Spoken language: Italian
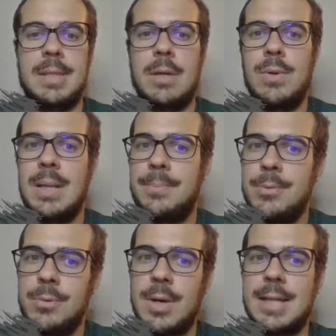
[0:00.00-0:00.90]
perché è quella
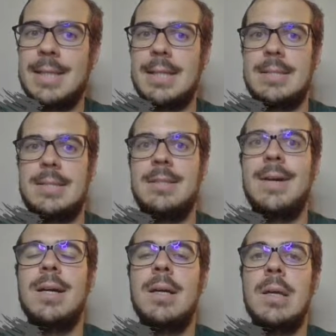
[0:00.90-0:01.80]
più
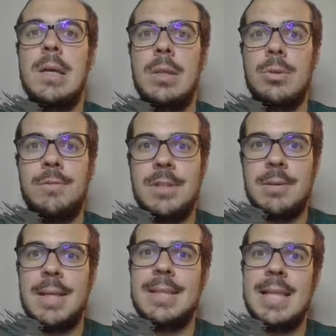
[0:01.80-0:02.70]
aggressiva
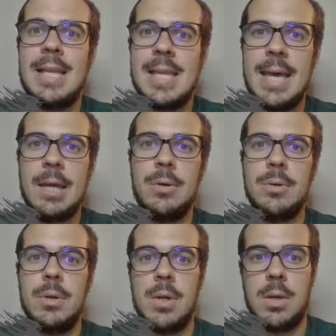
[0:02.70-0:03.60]
effettivamente il
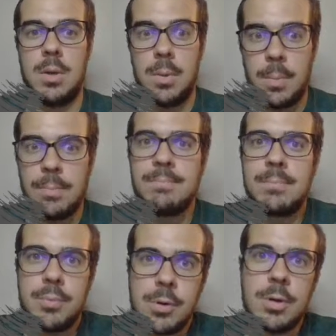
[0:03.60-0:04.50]
nero
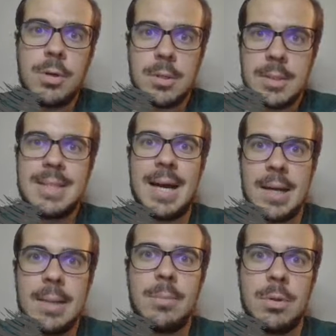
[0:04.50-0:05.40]
può
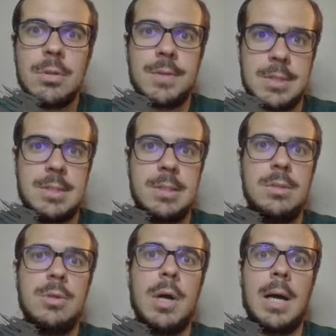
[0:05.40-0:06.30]
dare molto
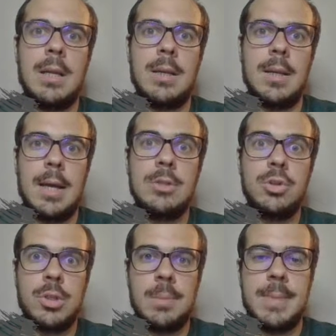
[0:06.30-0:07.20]
fastidio al, al,
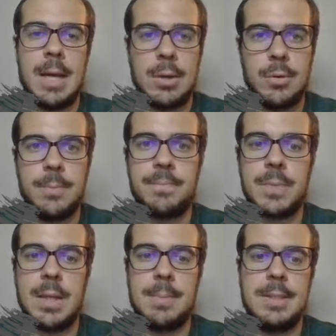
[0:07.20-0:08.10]
gioco del bianco.
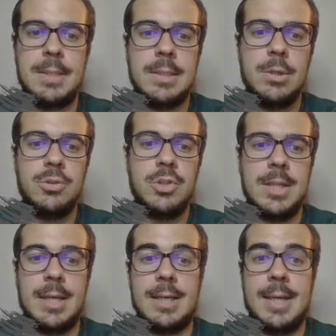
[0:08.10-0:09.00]
La partita di oggi è
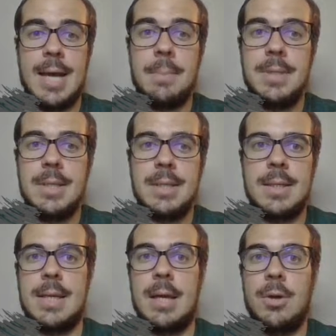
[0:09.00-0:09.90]
tra
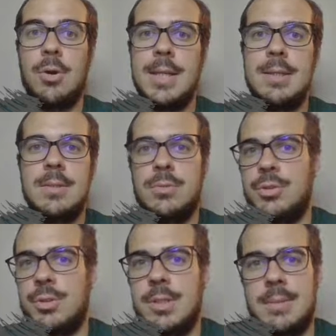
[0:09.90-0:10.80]
Kramnik e Aronian,
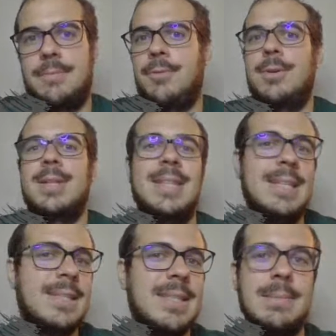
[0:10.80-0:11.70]
giocatori
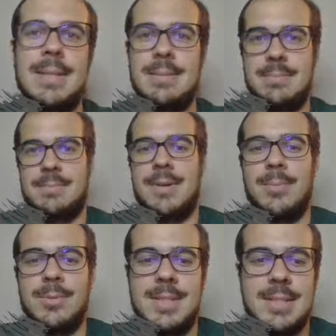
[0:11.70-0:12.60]
fortissimi,
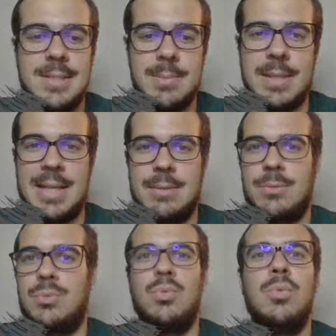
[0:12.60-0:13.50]
famosissimi,
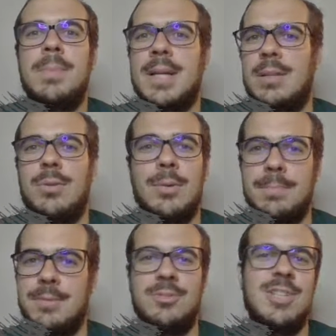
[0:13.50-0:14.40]
super
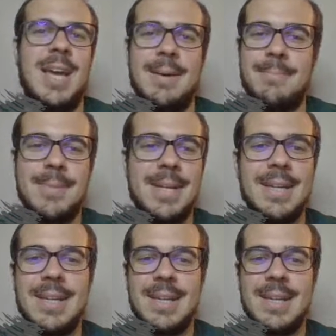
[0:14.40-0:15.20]
top GM,